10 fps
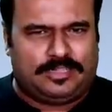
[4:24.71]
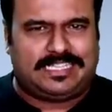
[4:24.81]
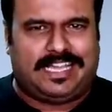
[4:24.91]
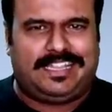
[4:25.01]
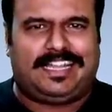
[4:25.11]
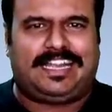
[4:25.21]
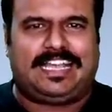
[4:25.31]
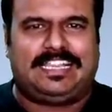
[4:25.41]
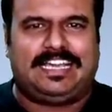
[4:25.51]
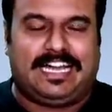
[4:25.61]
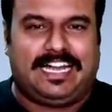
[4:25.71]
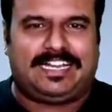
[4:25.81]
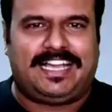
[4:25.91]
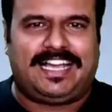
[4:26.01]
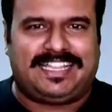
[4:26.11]
ஒரு சாதாரண கதை
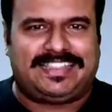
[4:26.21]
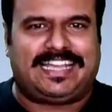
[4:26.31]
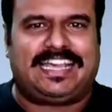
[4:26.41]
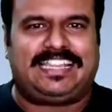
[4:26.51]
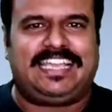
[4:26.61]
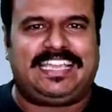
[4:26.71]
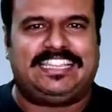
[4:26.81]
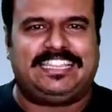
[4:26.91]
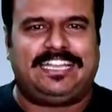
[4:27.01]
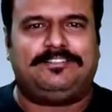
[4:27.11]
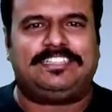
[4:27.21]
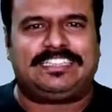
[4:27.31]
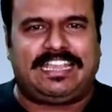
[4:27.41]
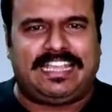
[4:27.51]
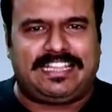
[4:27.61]
ஆனால் அந்த கதையை எந்த
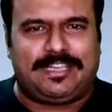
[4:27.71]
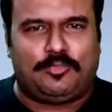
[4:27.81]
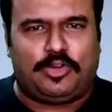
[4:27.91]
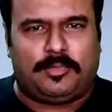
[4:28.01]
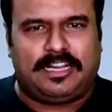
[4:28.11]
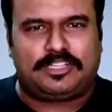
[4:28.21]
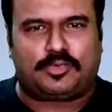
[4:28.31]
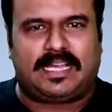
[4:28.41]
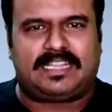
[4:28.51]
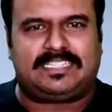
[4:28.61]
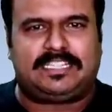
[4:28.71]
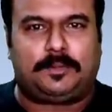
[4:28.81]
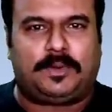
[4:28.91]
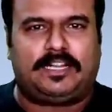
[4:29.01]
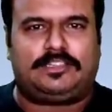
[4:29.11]
அளவுக்கு திரைக்கதை மூலமாக
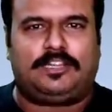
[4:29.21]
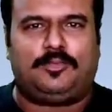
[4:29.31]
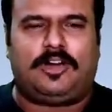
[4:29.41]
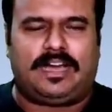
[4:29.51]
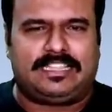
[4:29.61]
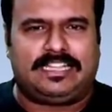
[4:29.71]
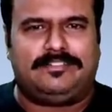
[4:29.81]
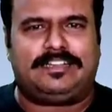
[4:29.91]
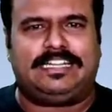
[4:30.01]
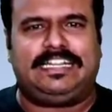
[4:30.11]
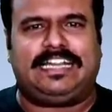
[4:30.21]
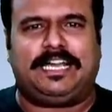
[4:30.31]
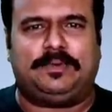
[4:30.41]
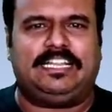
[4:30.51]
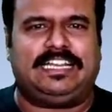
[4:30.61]
சுவாரஸ்யத்தை படுத்தணுமோ அந்த அளவுக்கு
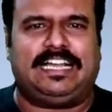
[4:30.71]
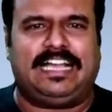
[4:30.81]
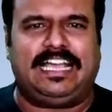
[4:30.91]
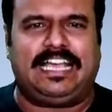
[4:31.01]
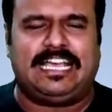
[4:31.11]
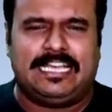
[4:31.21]
நீட்டாக பண்ணியிருக்காங்க